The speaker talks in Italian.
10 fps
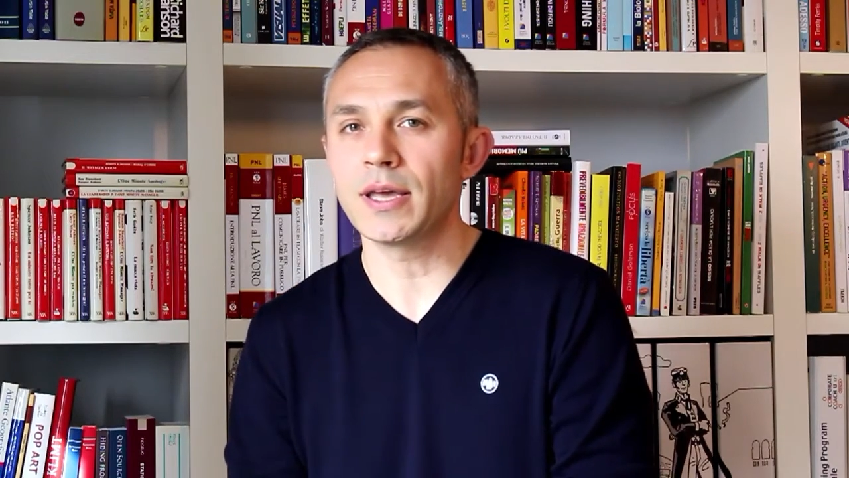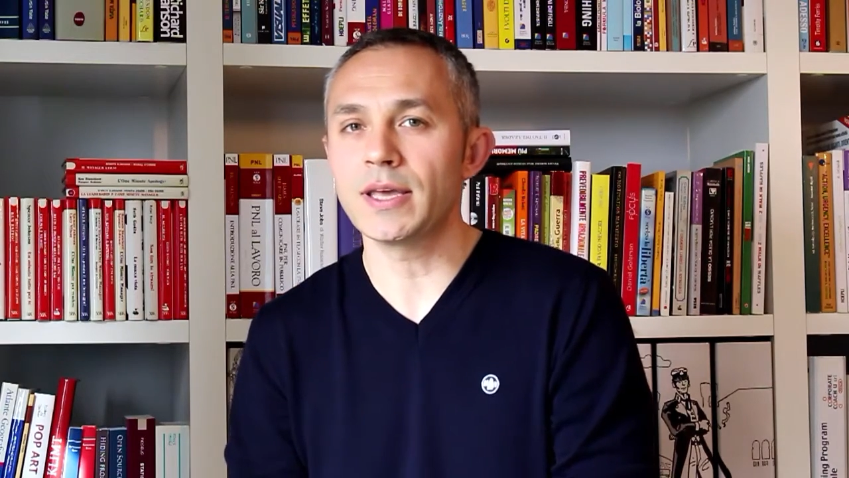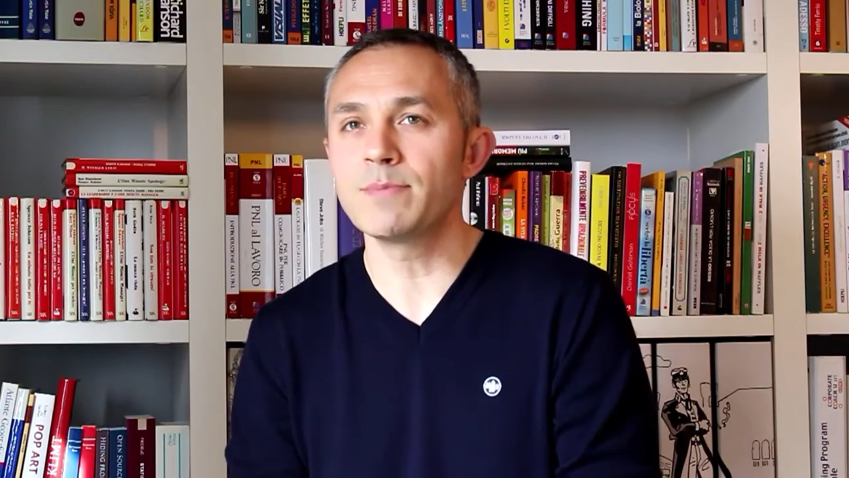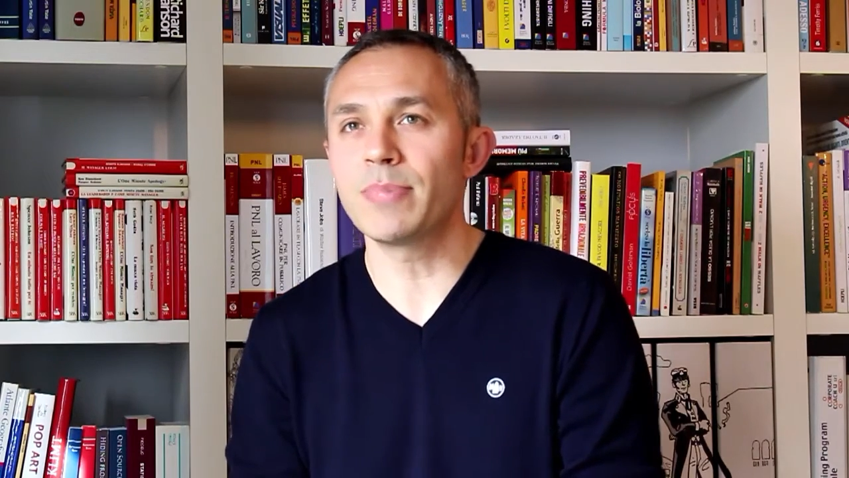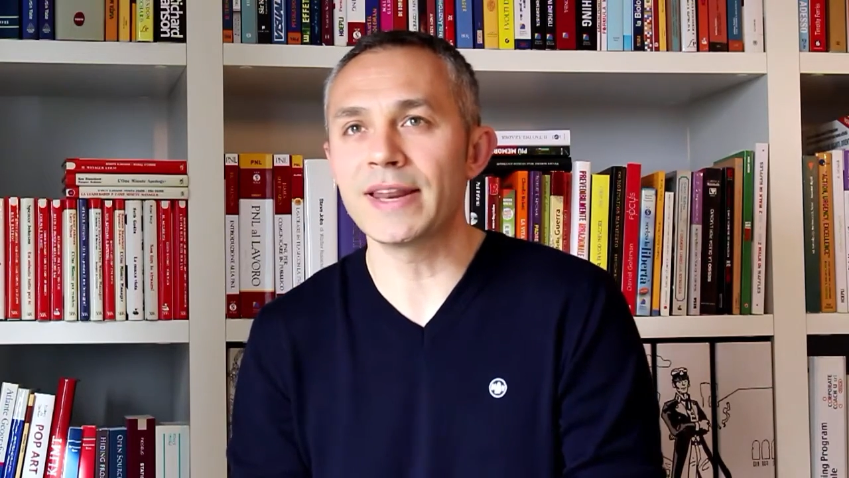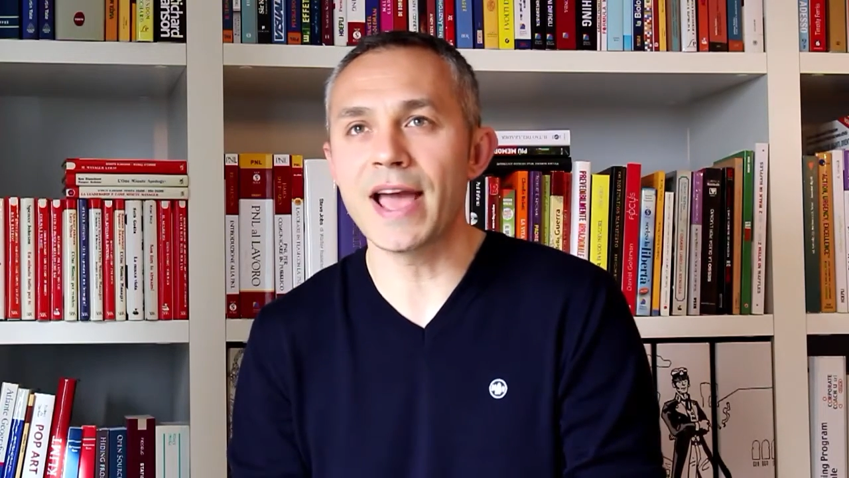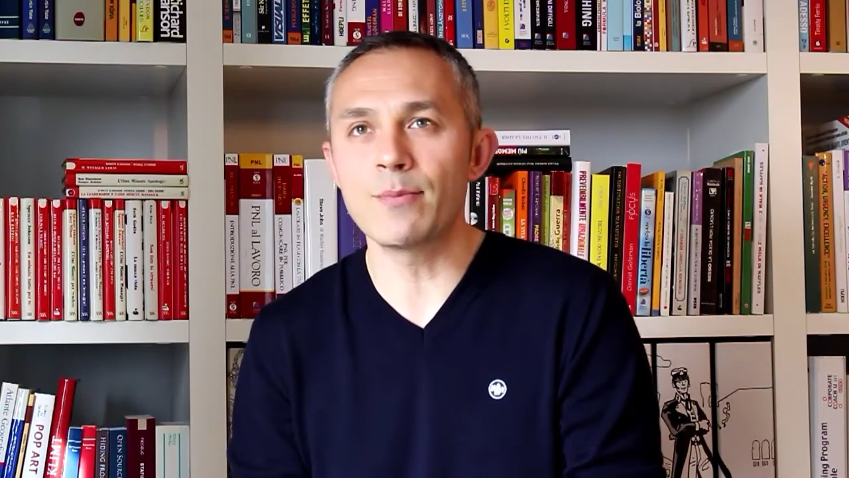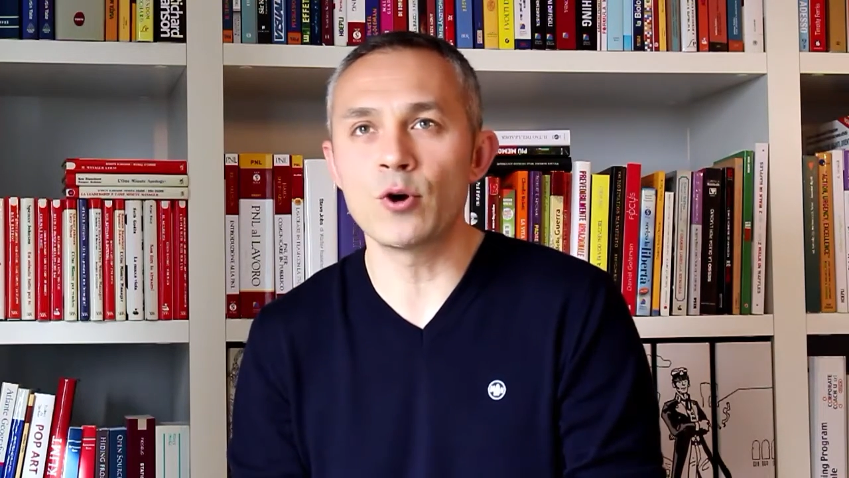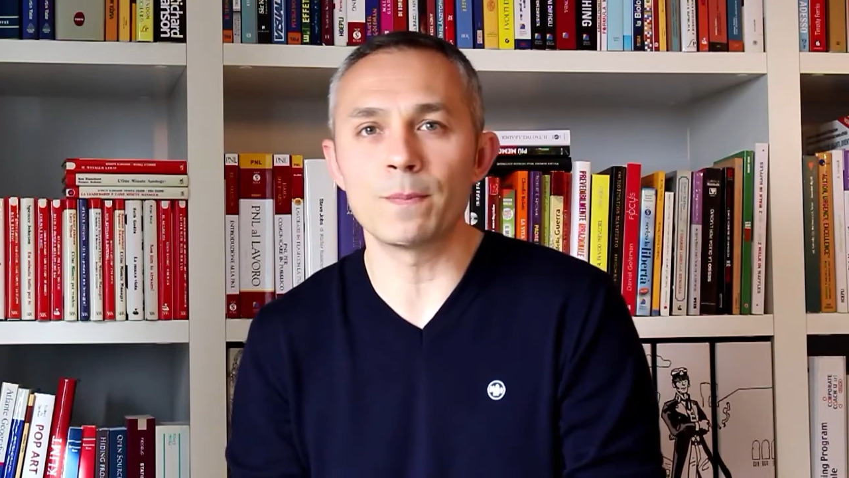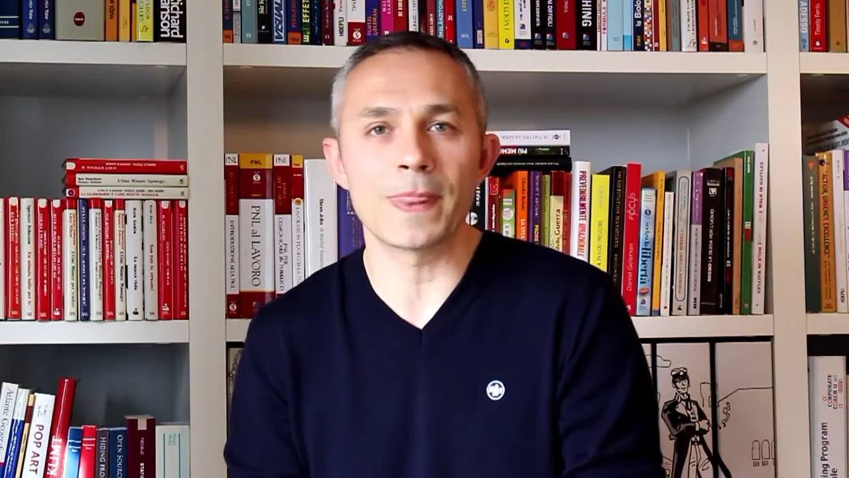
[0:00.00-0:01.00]

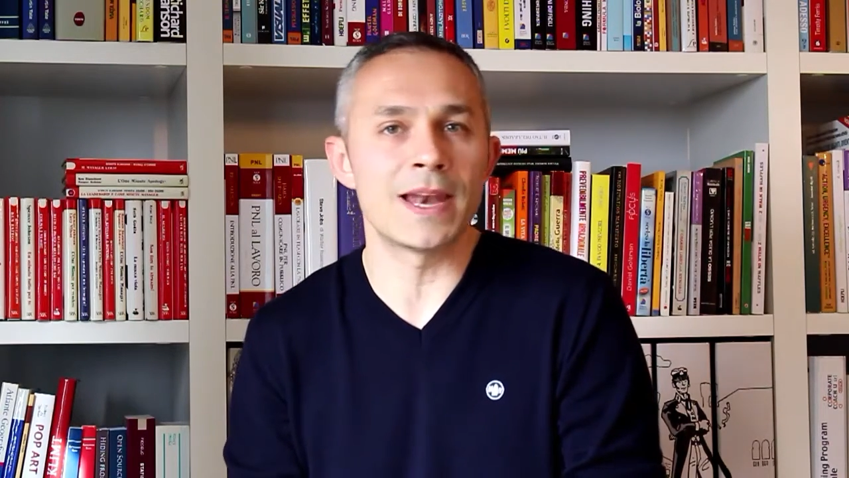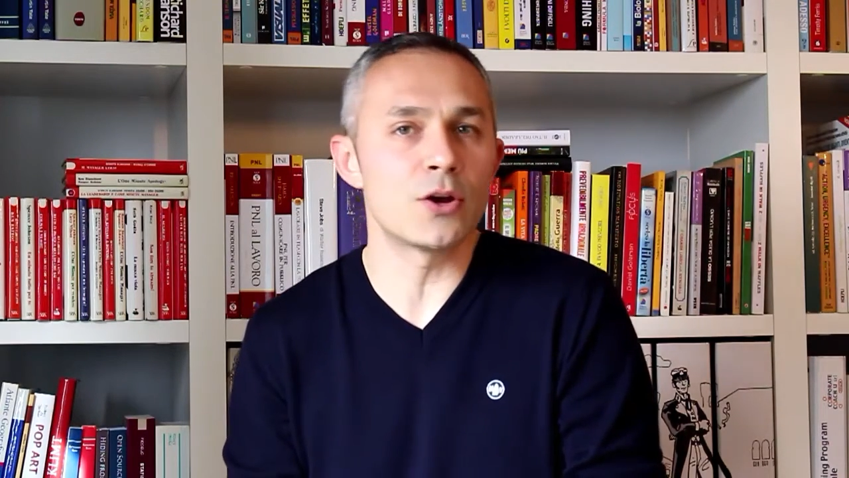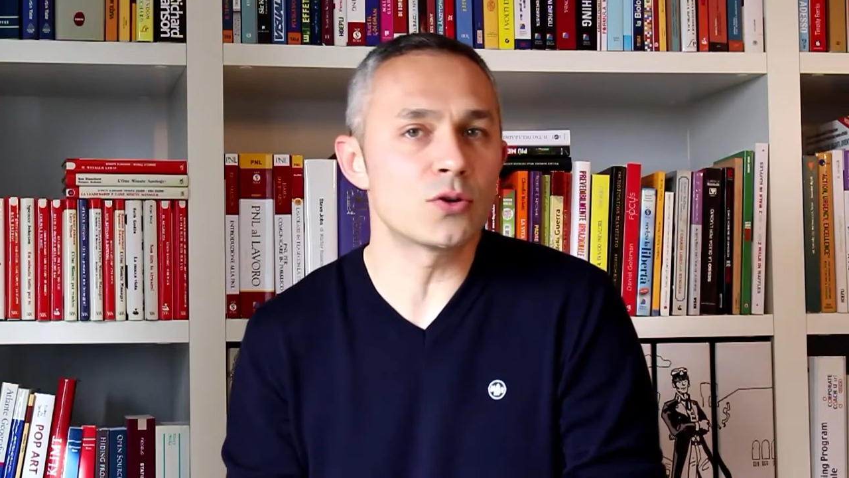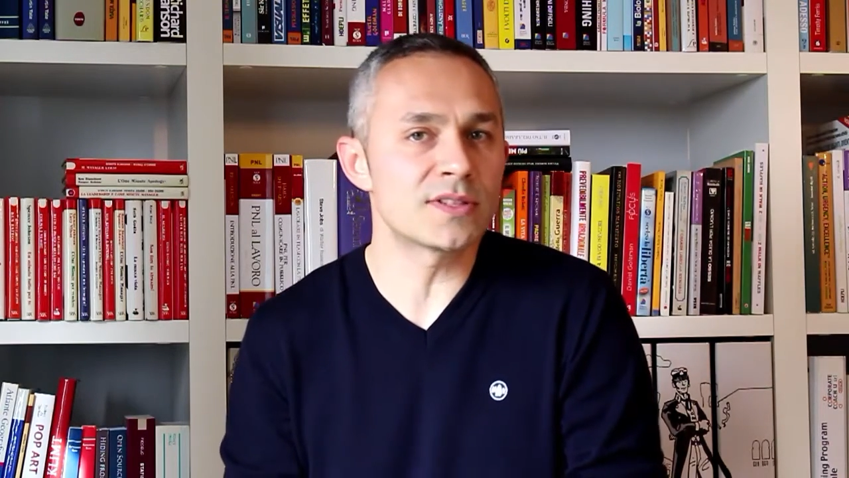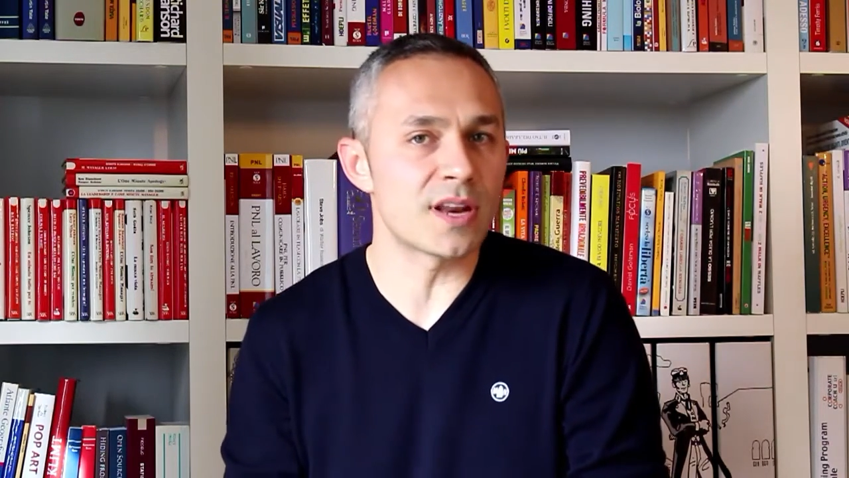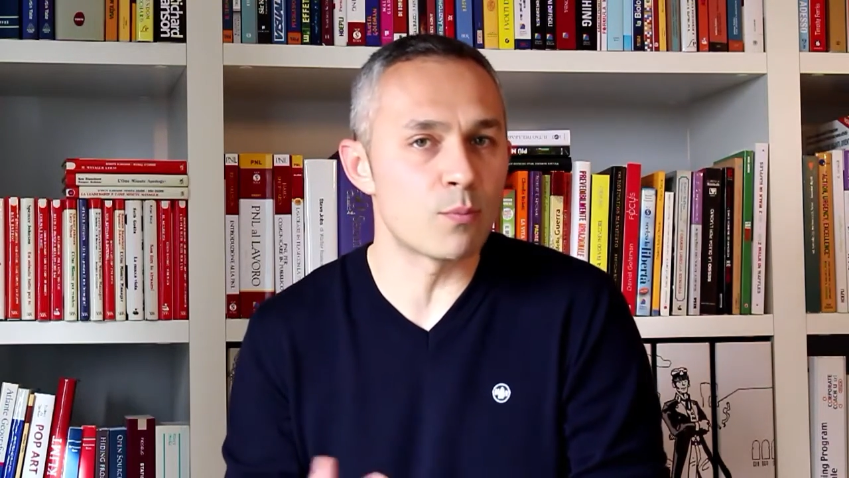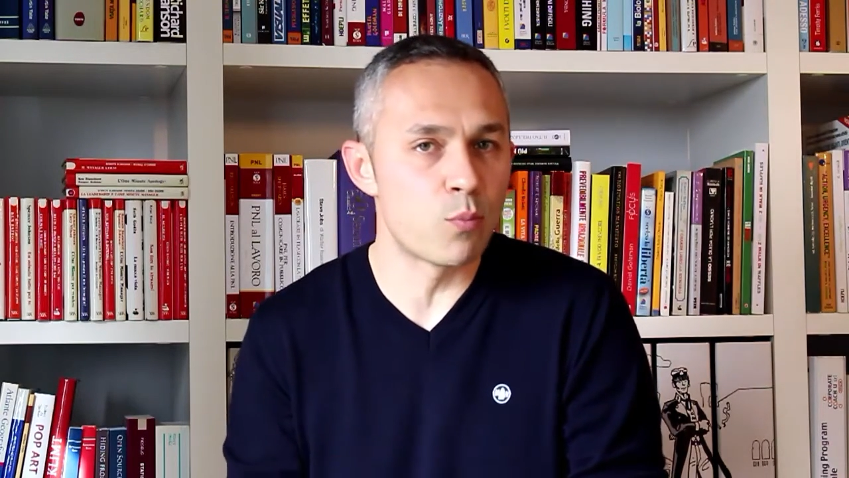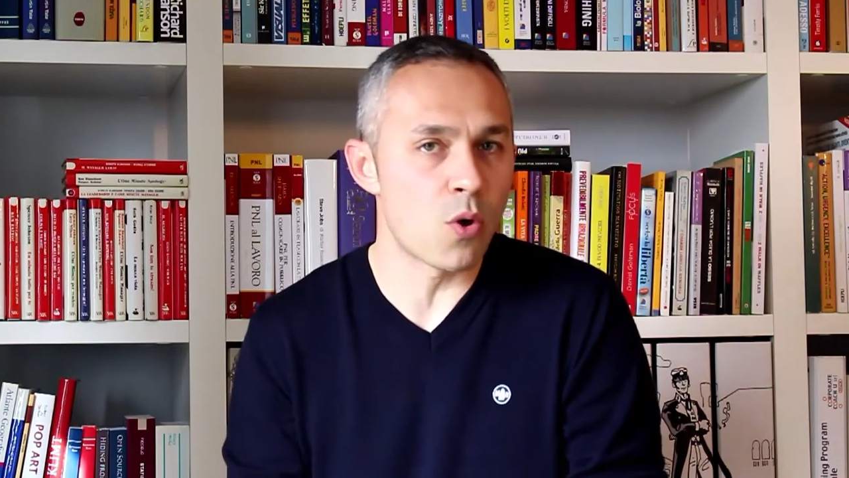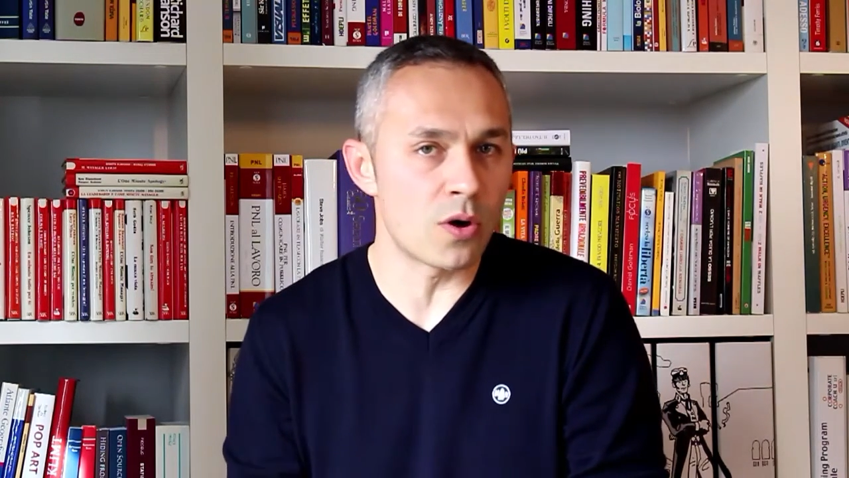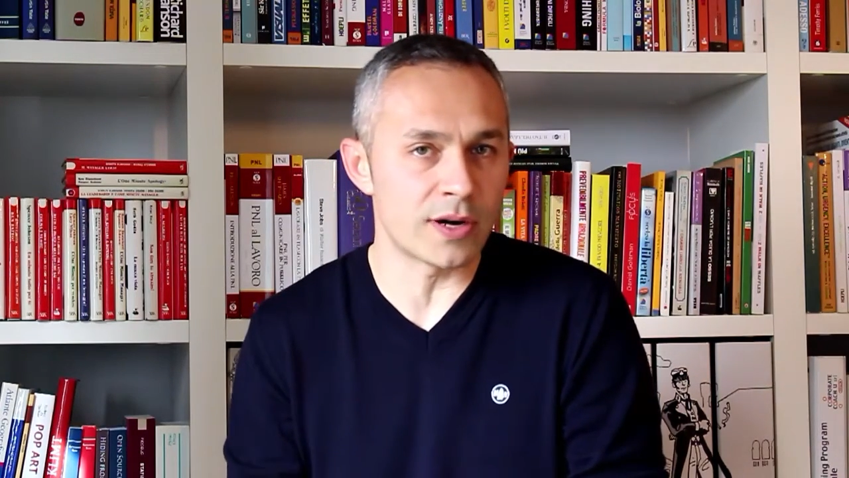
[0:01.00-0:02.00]
impariamo le nostre
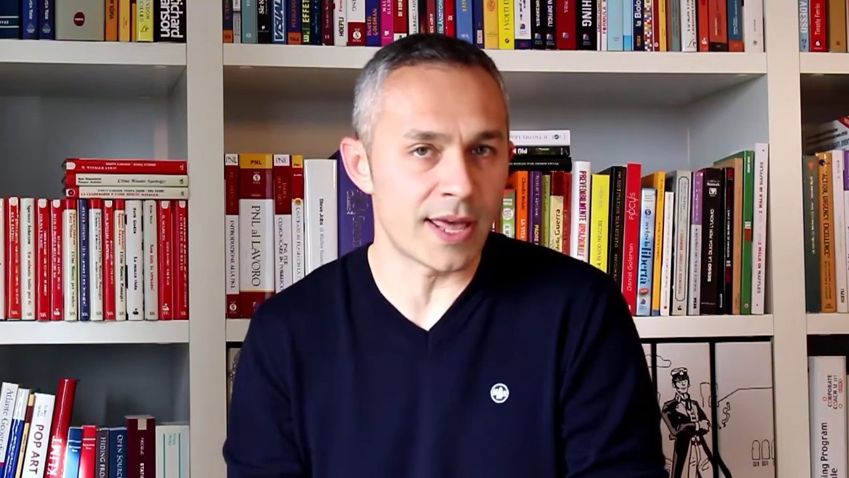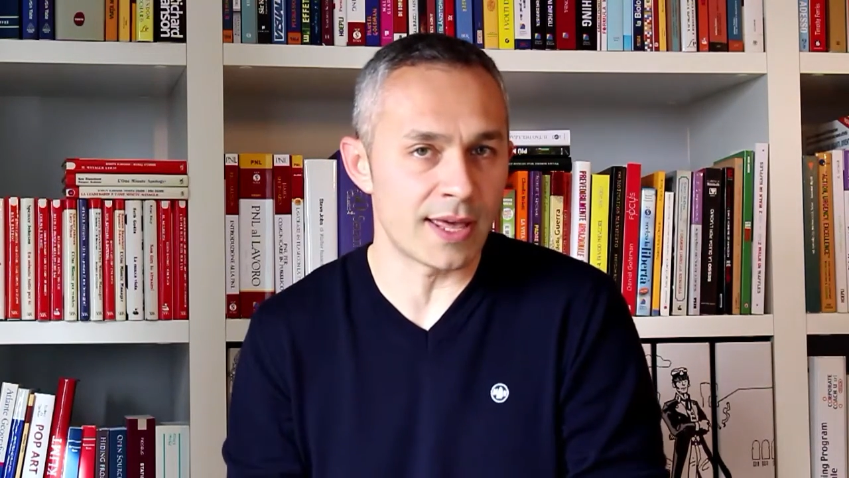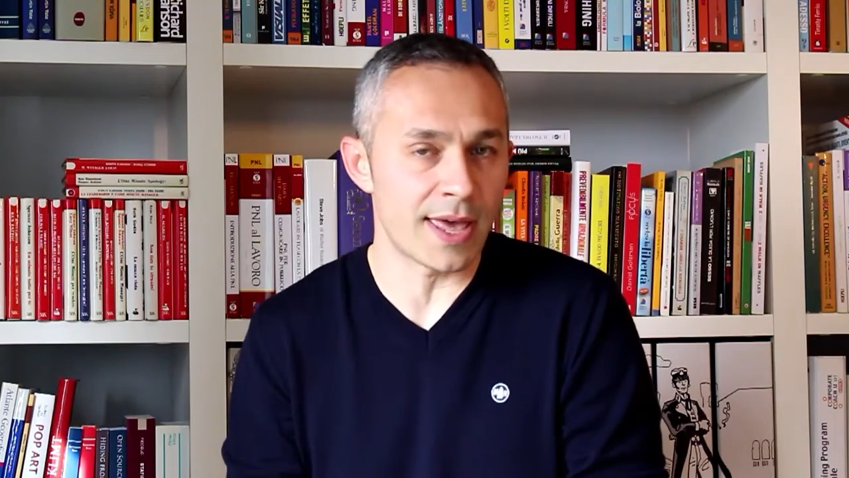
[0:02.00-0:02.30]
buone